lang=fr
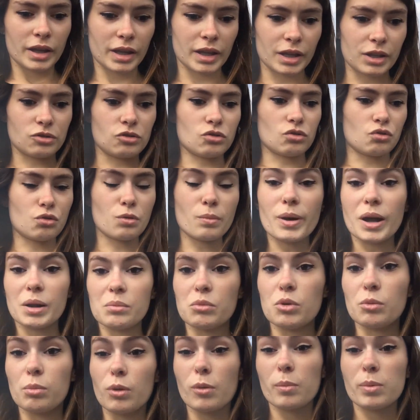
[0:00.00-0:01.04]
Et du coup, bah, elle
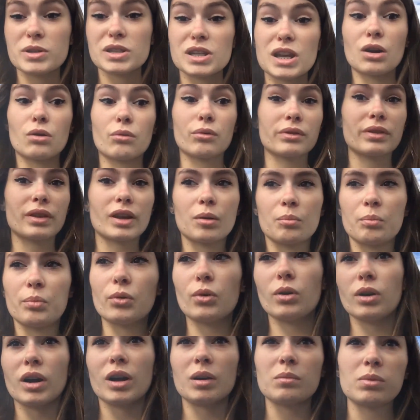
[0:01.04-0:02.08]
me propose un contrat
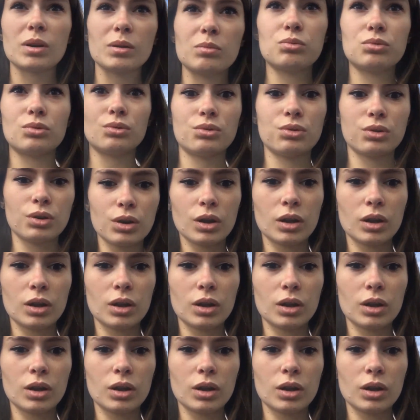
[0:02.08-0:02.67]
pro à Babou.